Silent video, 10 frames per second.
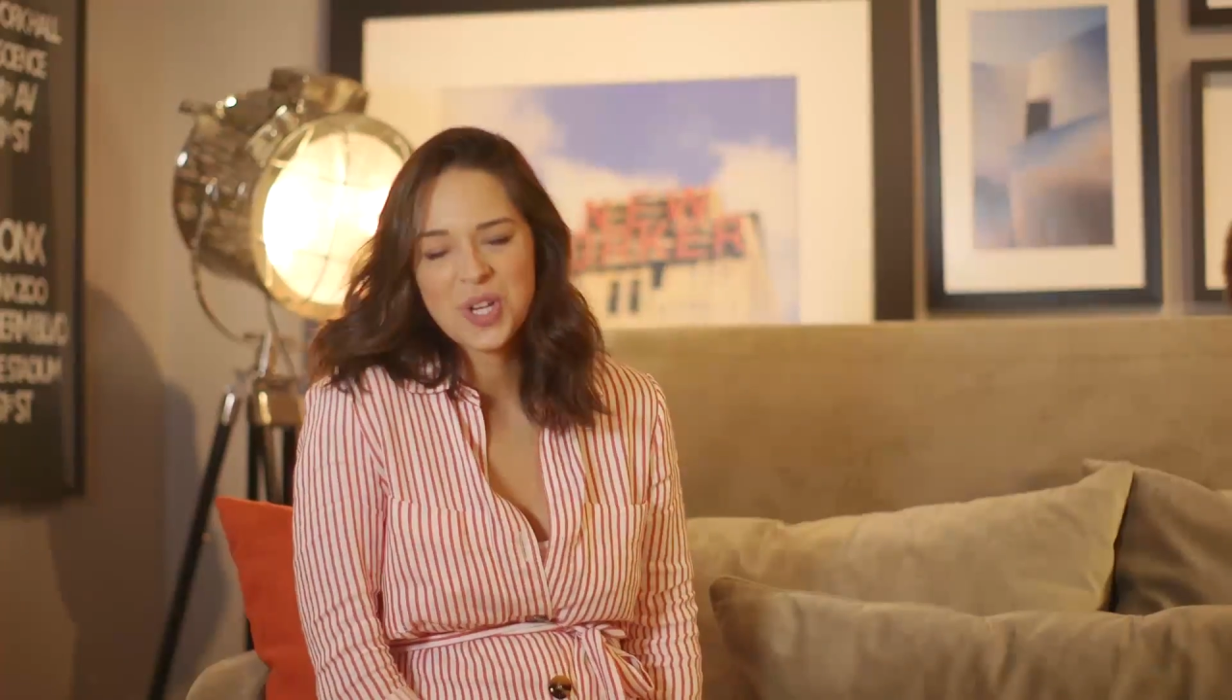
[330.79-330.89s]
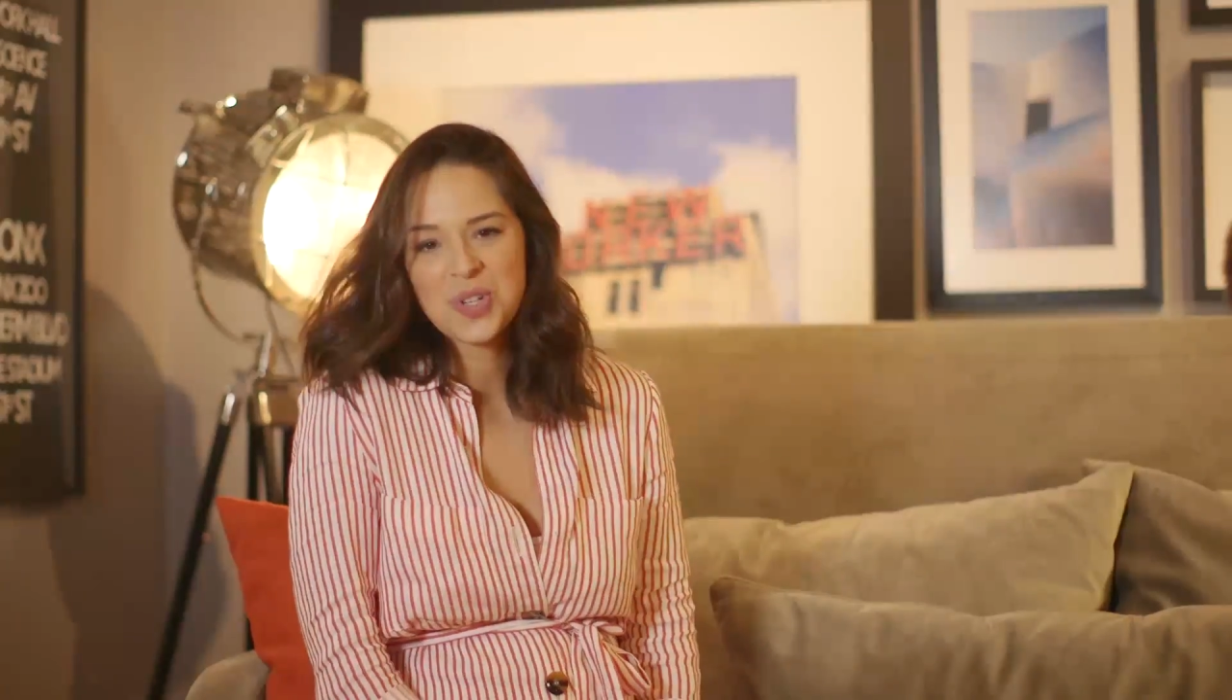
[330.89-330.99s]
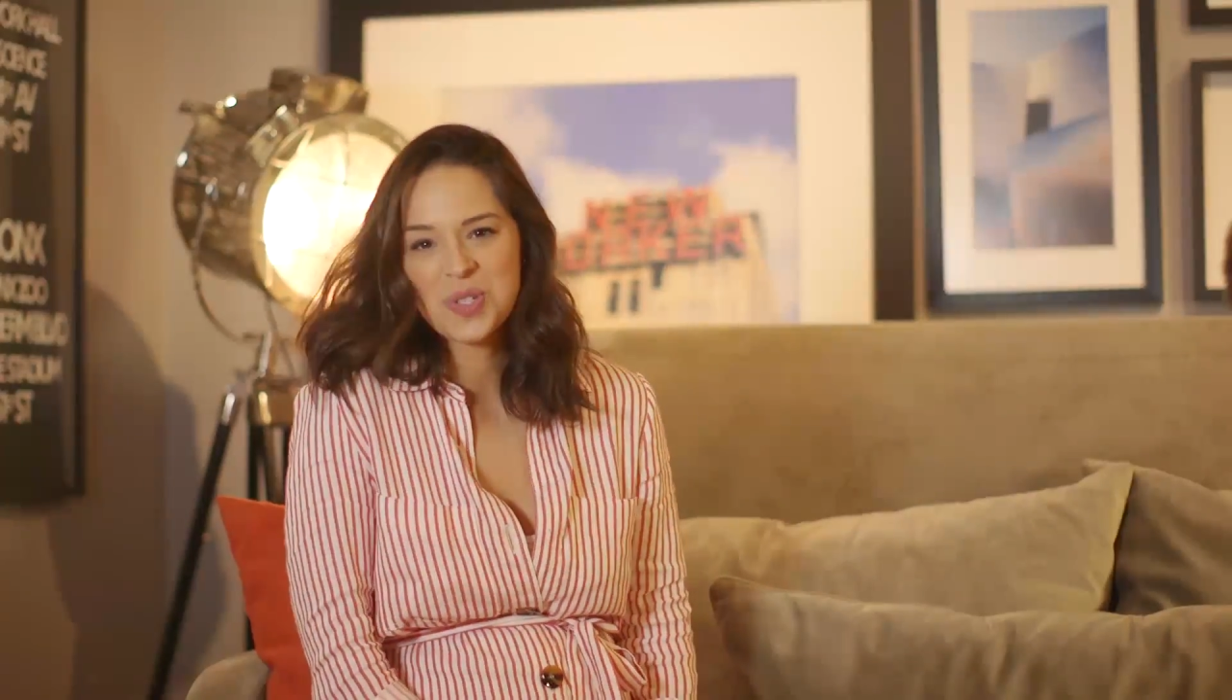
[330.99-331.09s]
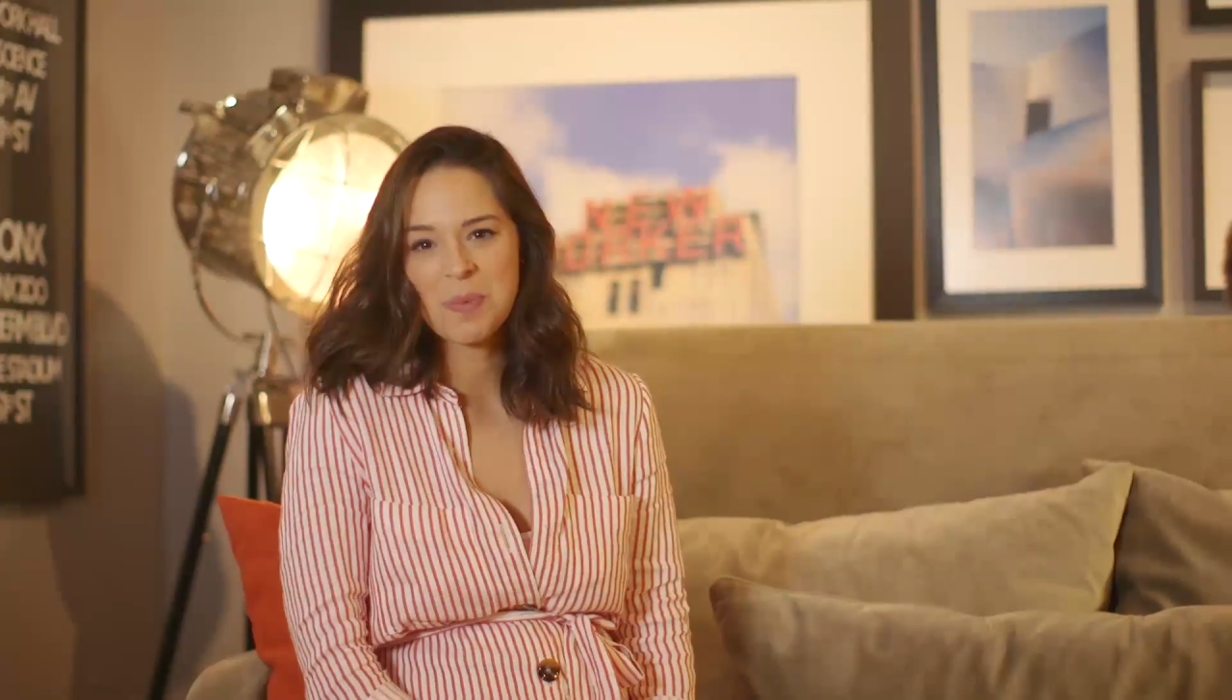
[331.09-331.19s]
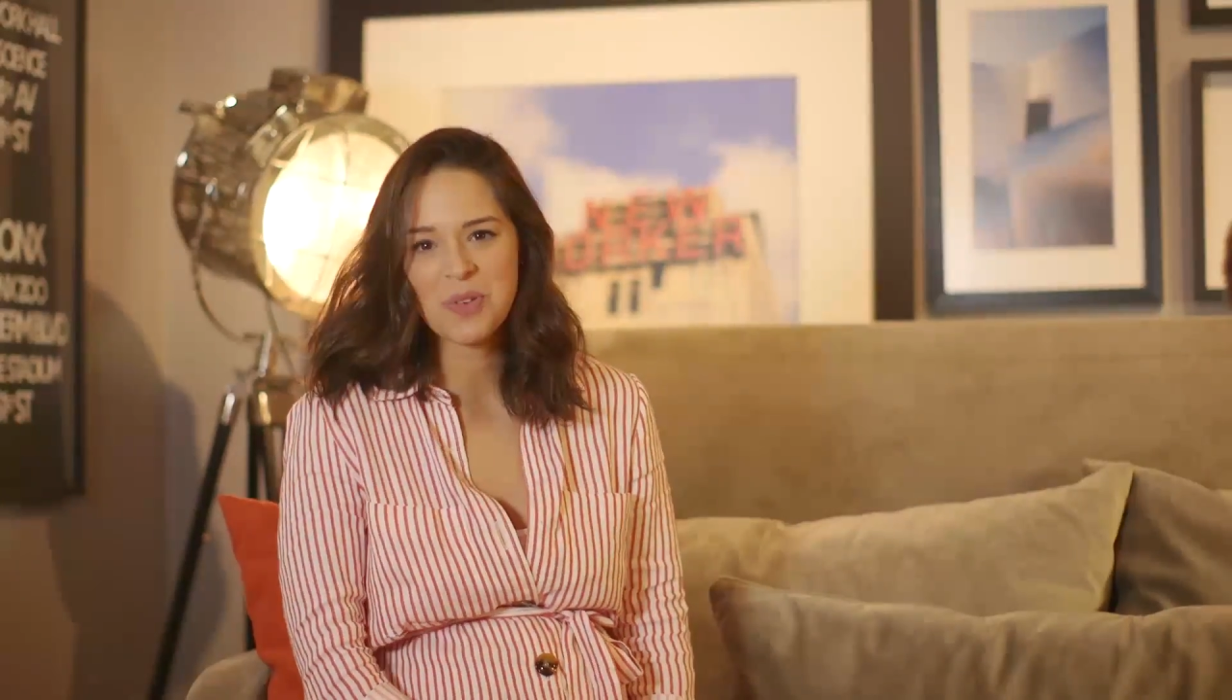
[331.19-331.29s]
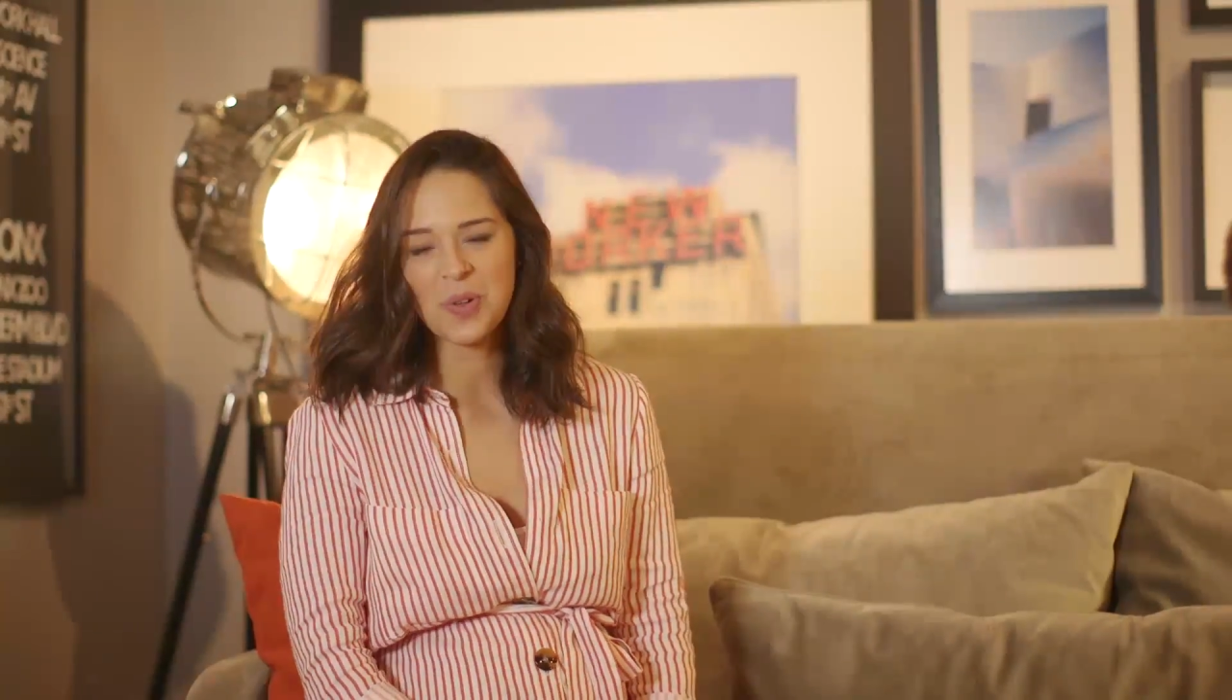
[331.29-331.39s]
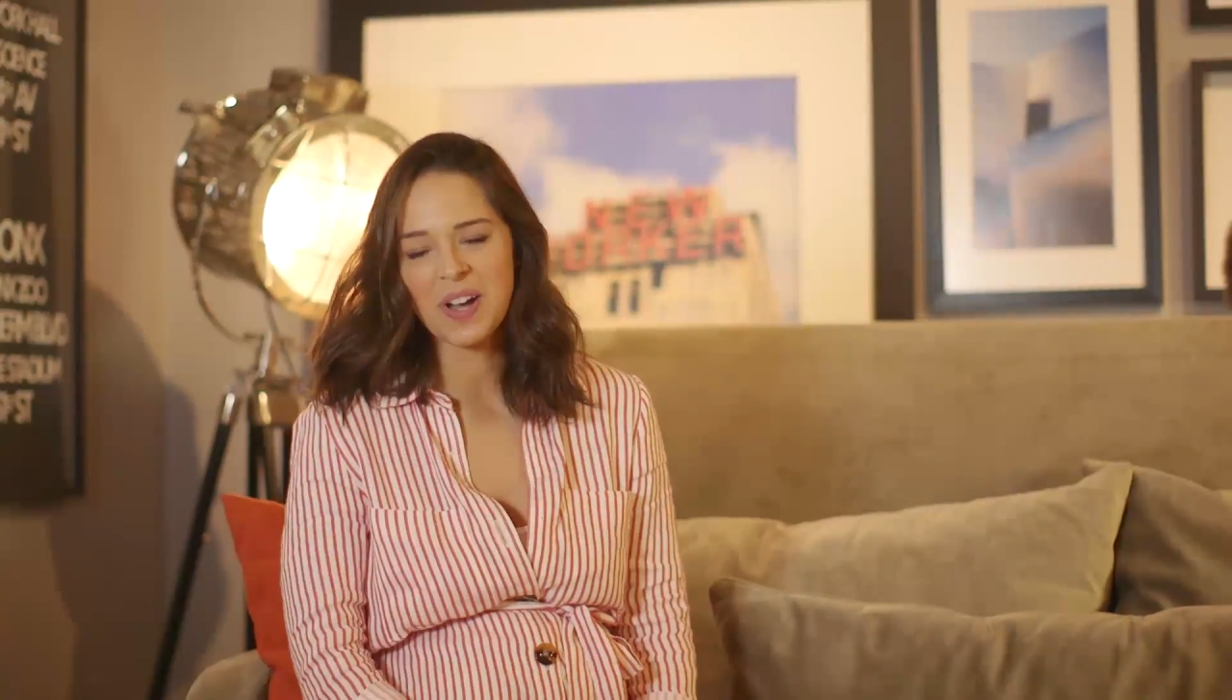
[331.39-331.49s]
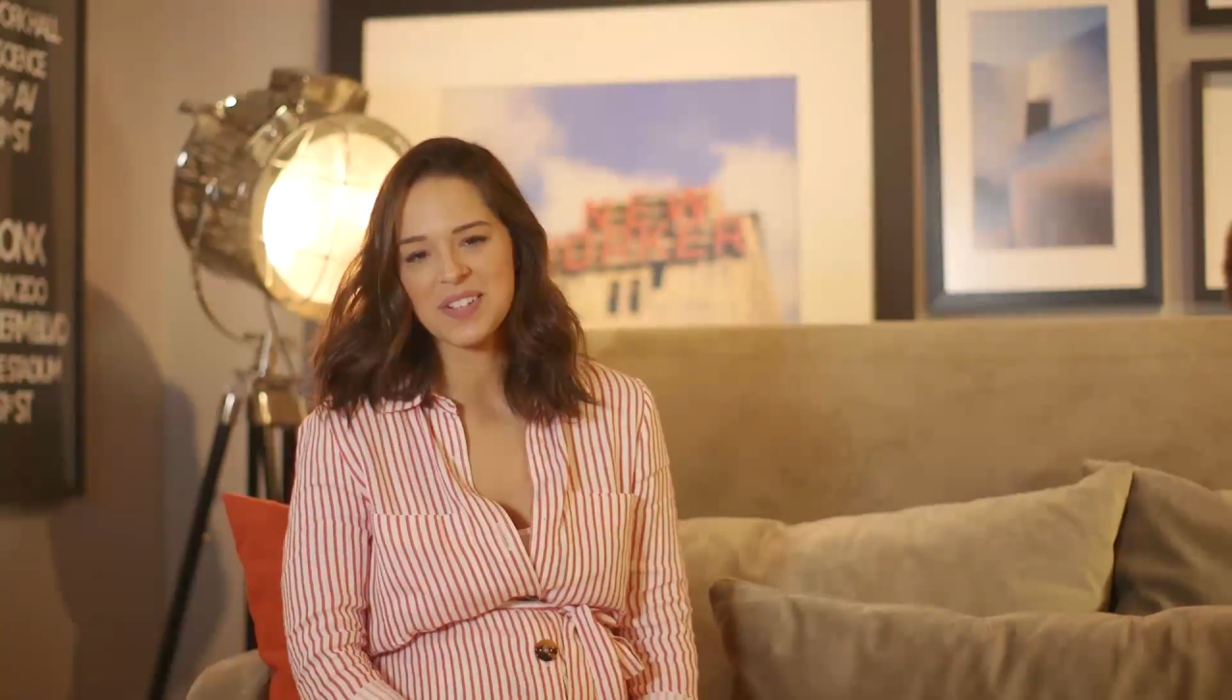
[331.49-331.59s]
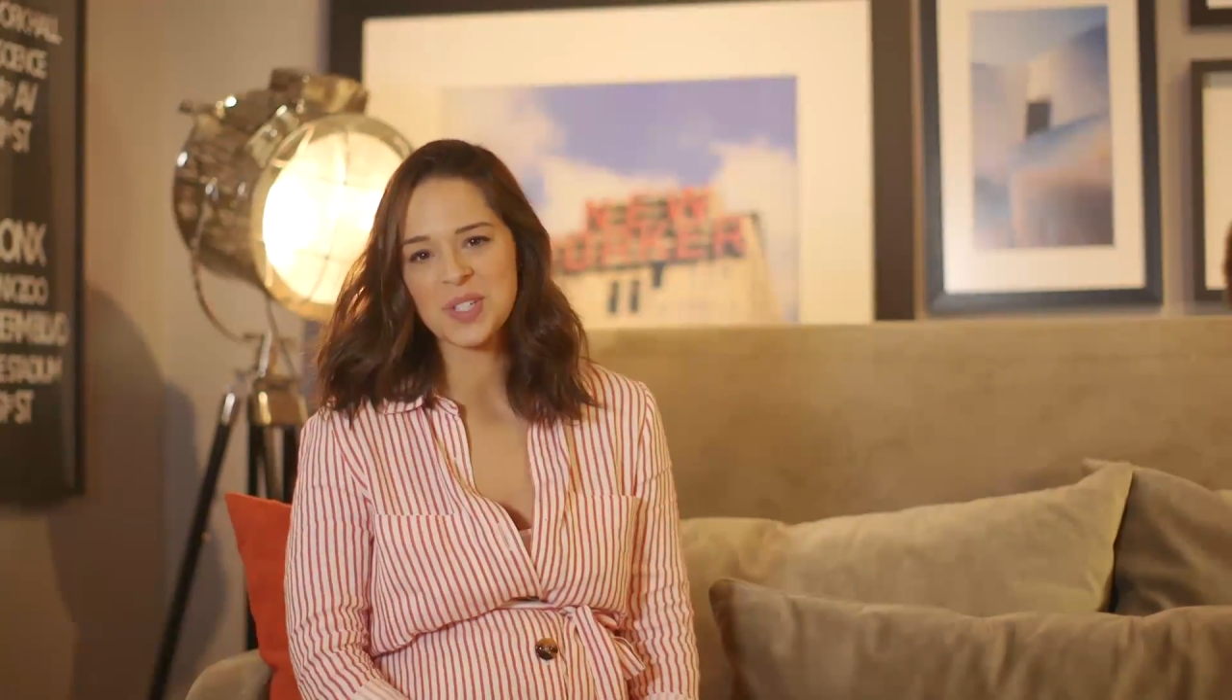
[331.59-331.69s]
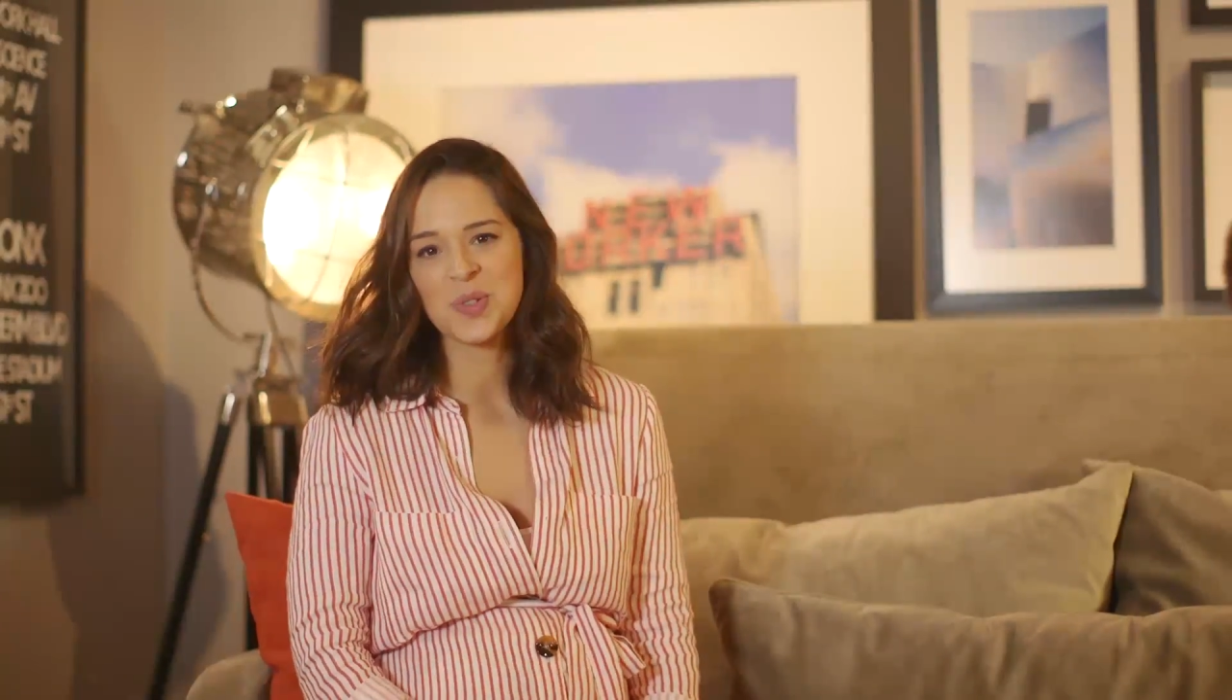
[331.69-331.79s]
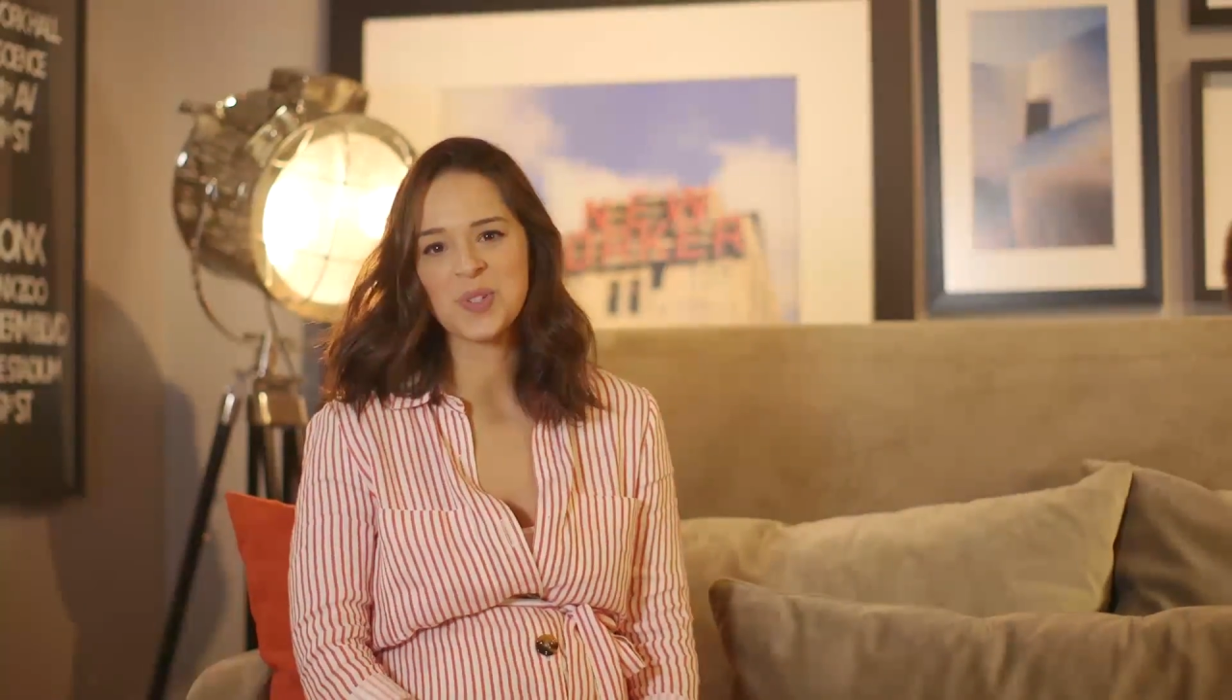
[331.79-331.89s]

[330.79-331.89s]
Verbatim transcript: Gente, eu sempre colocava essas